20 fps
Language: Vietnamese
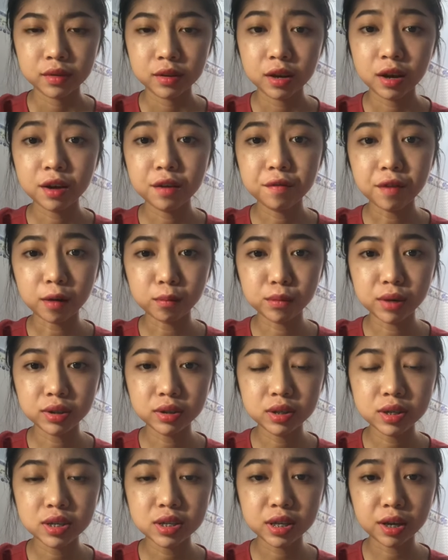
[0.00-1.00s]
Hy vọng
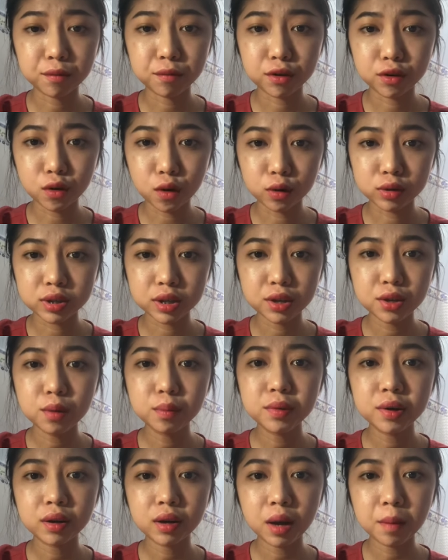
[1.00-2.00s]
những chia sẻ vừa rồi sẽ
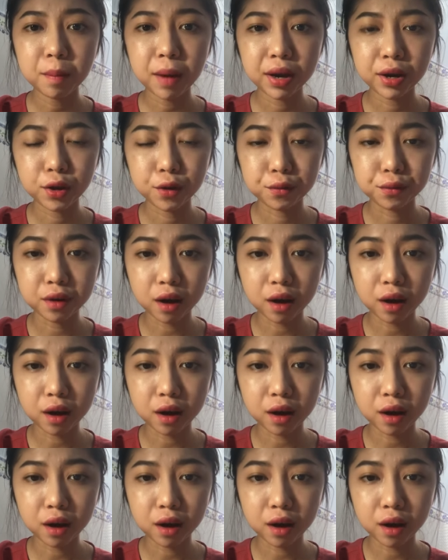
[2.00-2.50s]
giúp cho các bạn hiểu